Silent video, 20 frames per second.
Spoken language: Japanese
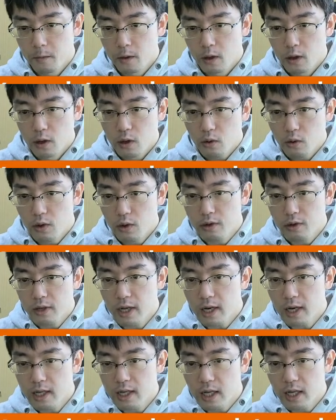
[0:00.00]
こういう展
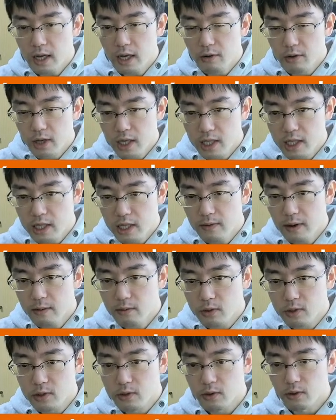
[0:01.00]
開に、あのね、C5 を
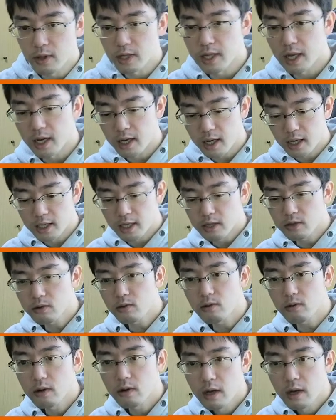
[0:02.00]
つくような展開になる
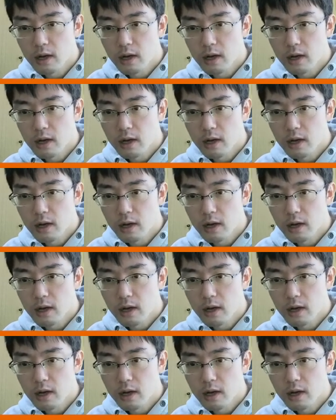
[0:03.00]
と、